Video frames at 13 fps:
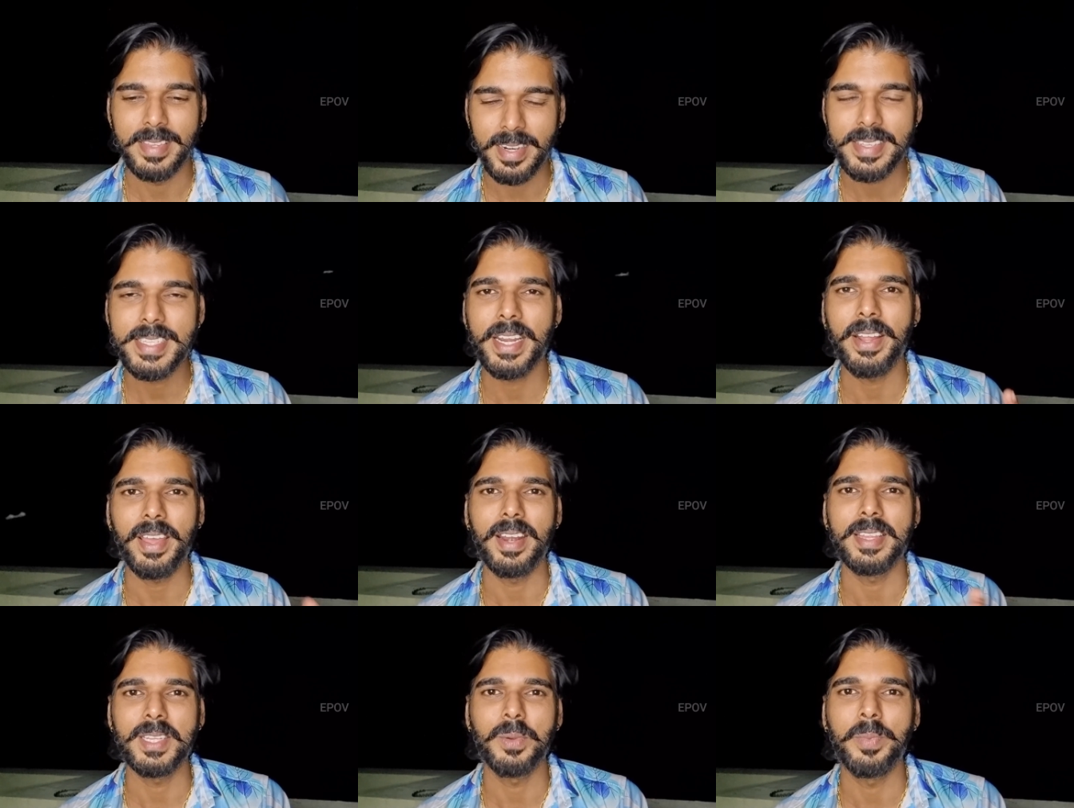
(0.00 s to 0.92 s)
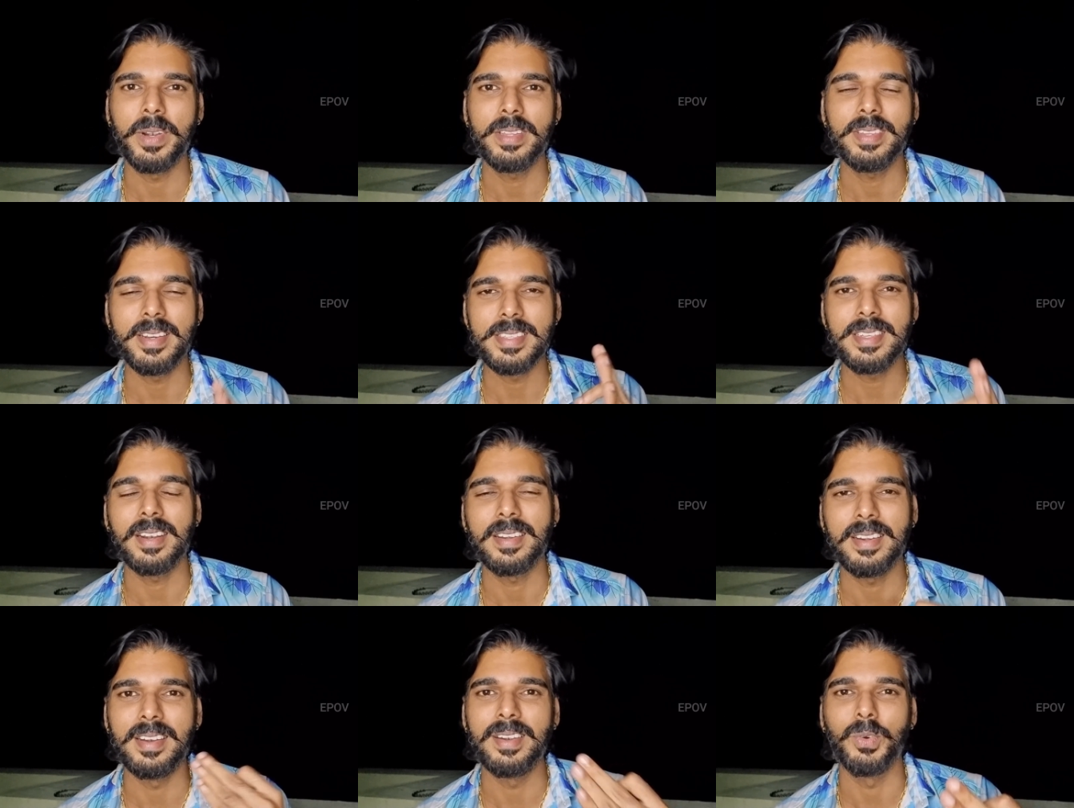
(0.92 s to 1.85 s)
தெரிஞ்ச இடம் எல்லாத்துக்கும் போயிட்டு தெரிஞ்ச
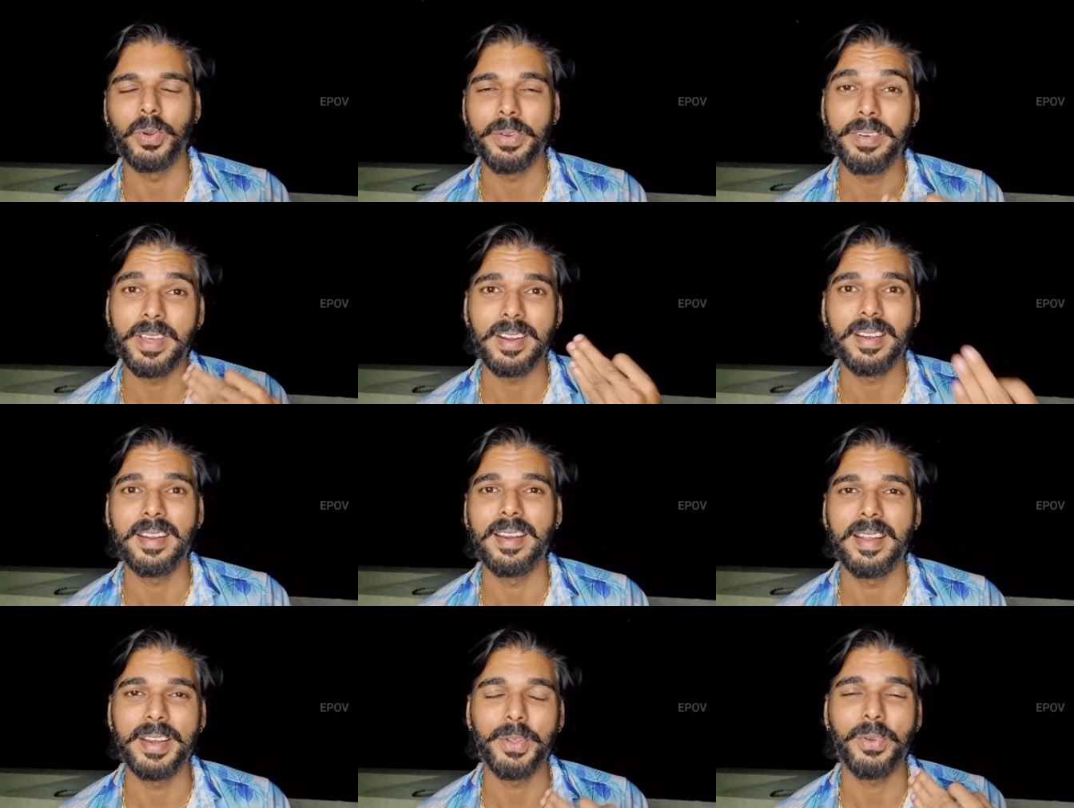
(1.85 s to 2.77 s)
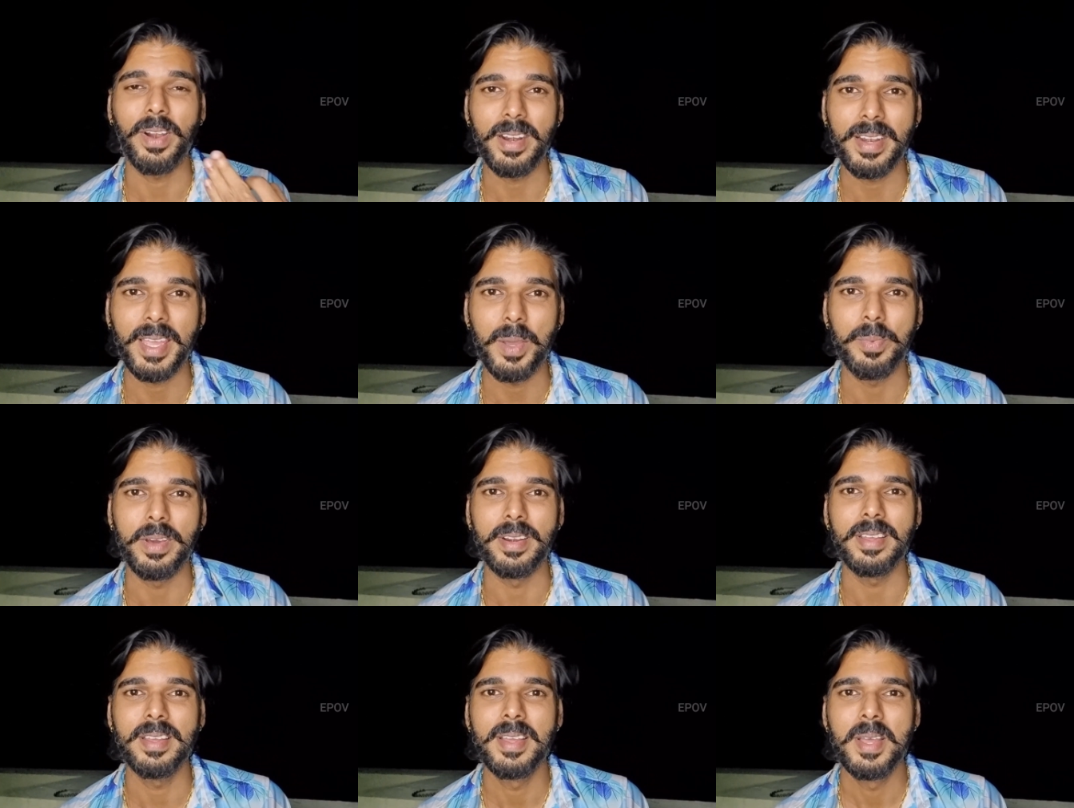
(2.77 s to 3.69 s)
ஆட்கள் உறவினர்கள் எல்லாத்தையும் கடன்
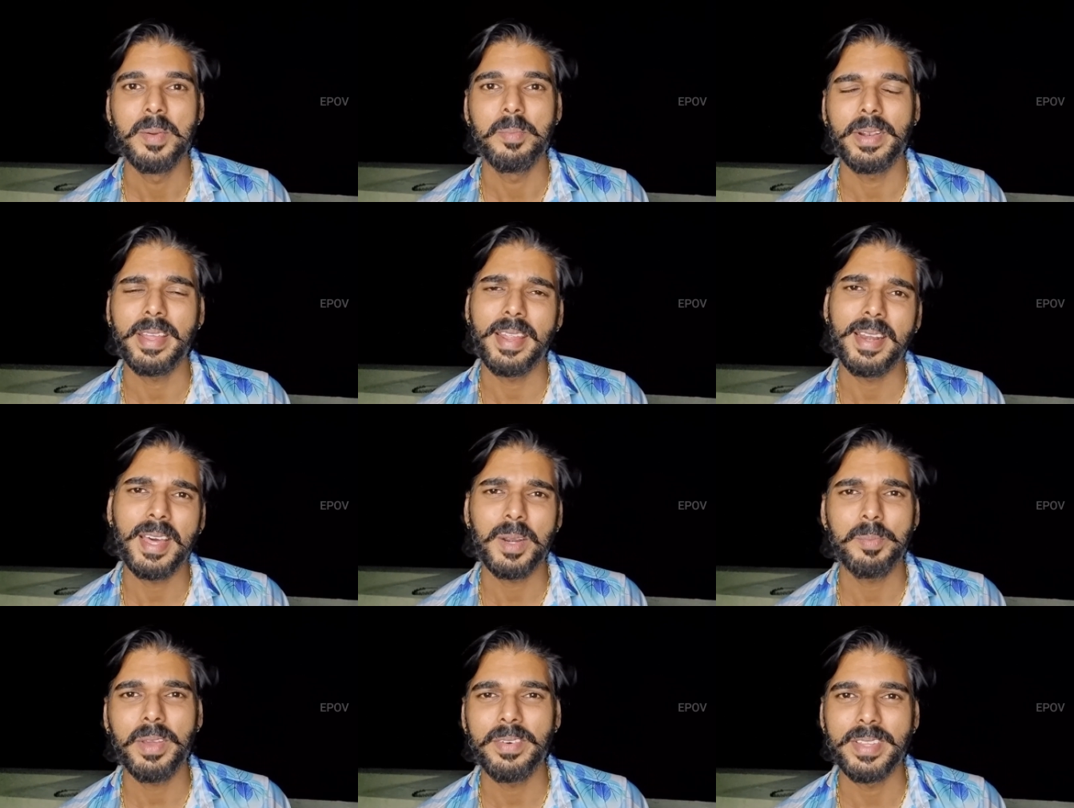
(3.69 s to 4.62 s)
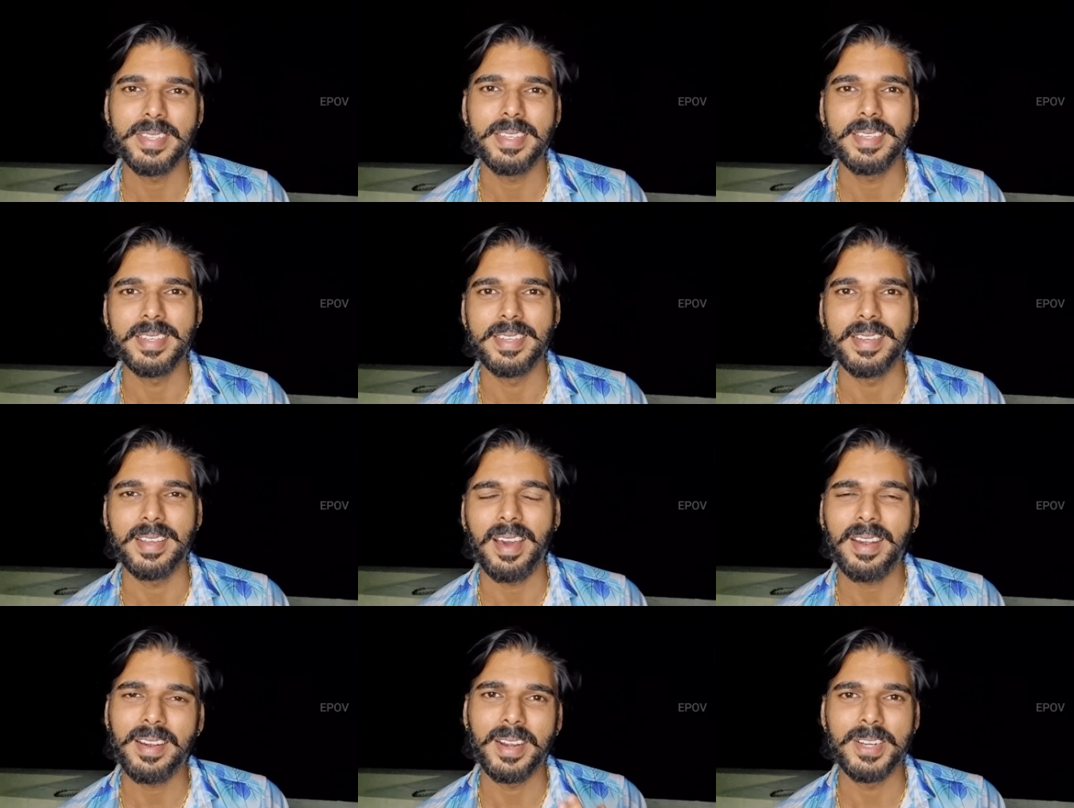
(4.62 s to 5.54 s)
கேட்பாரு பட் எல்லாருமே வந்து
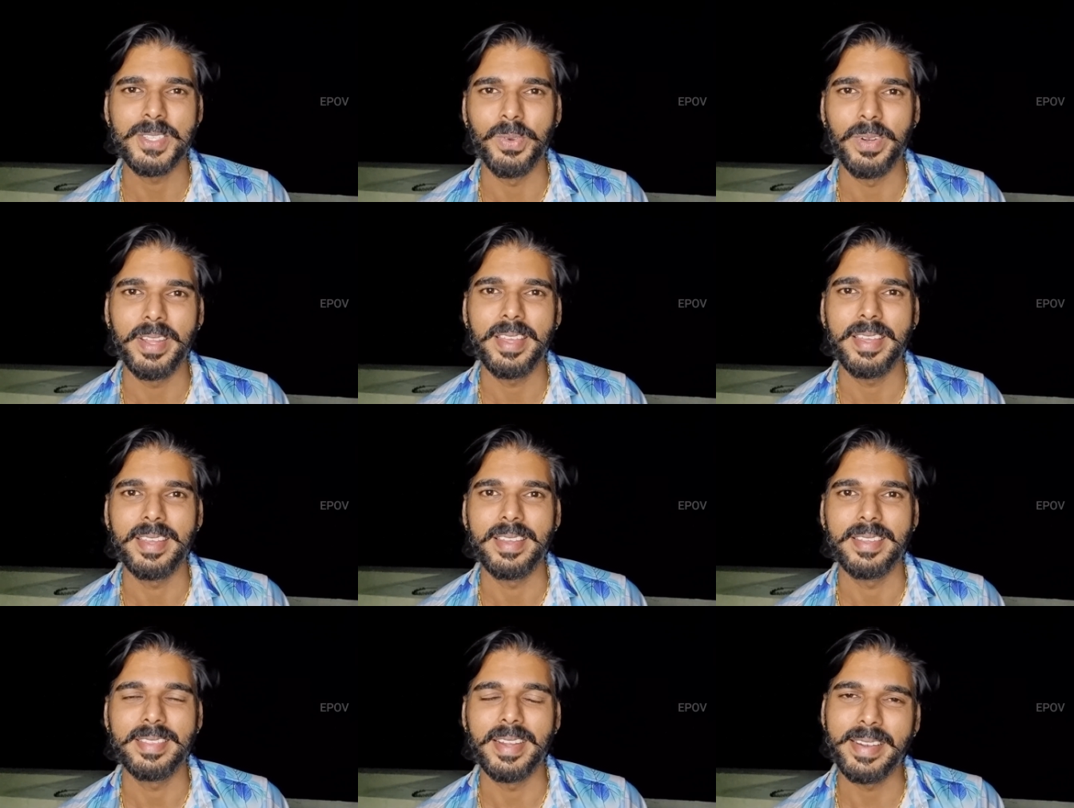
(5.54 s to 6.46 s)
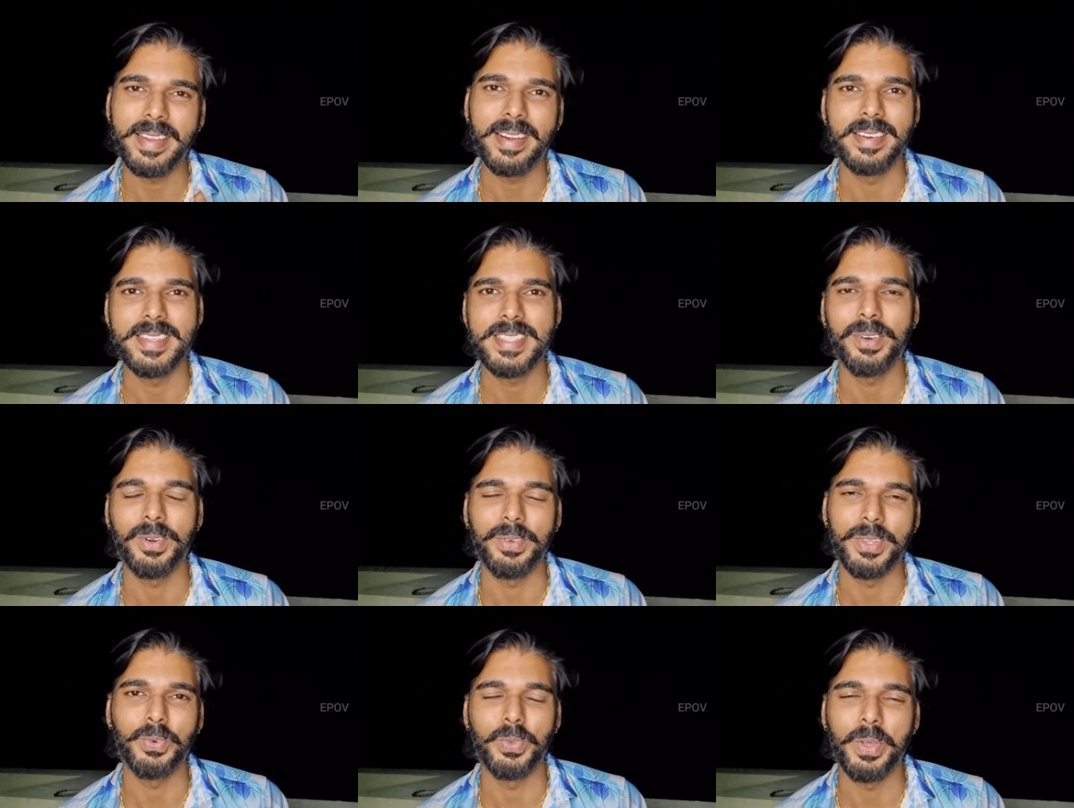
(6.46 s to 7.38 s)
காரணங்கள் சொல்லி தட்டி கழித்து
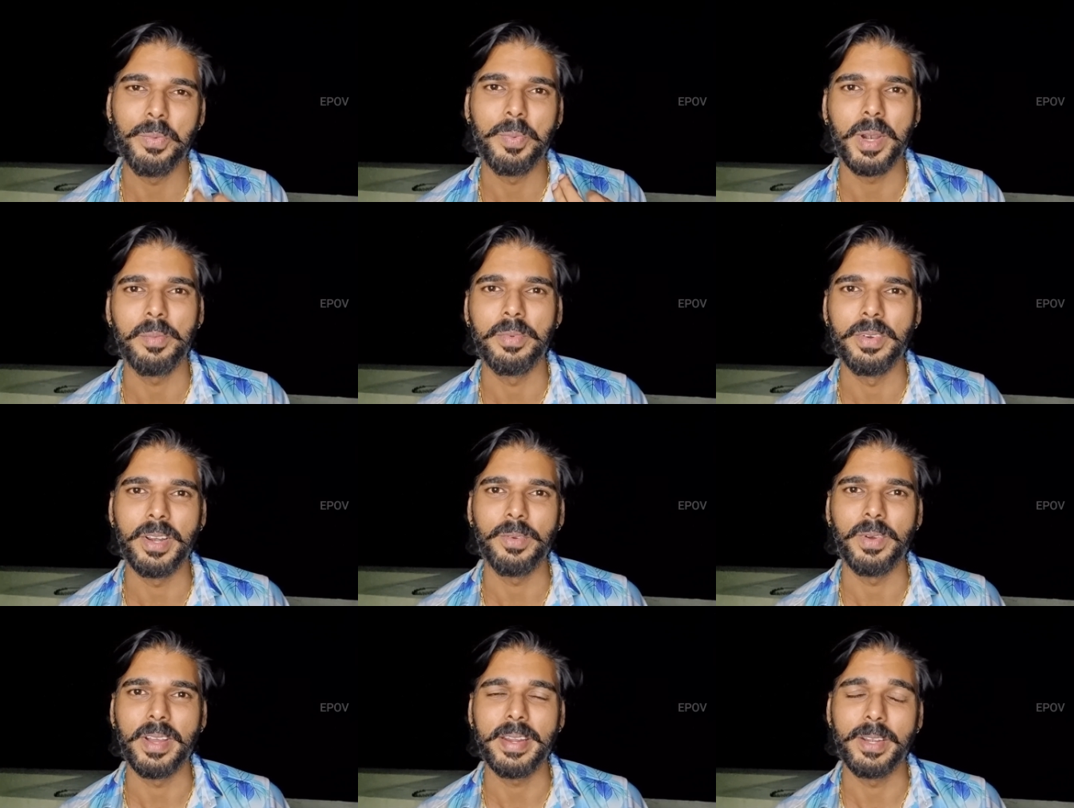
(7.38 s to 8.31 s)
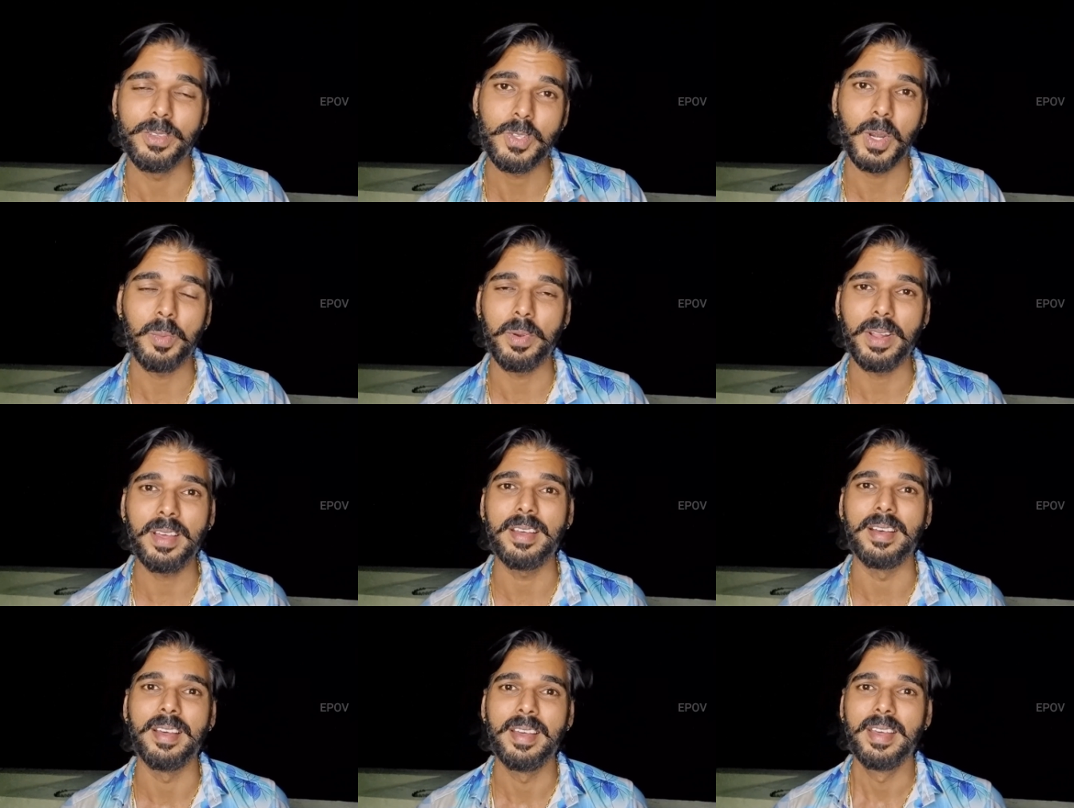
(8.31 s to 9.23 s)
அவருக்கு வந்து உதவி பண்ணாமல் விட்டுருவாங்க இன்னும் சொல்லப்போனால்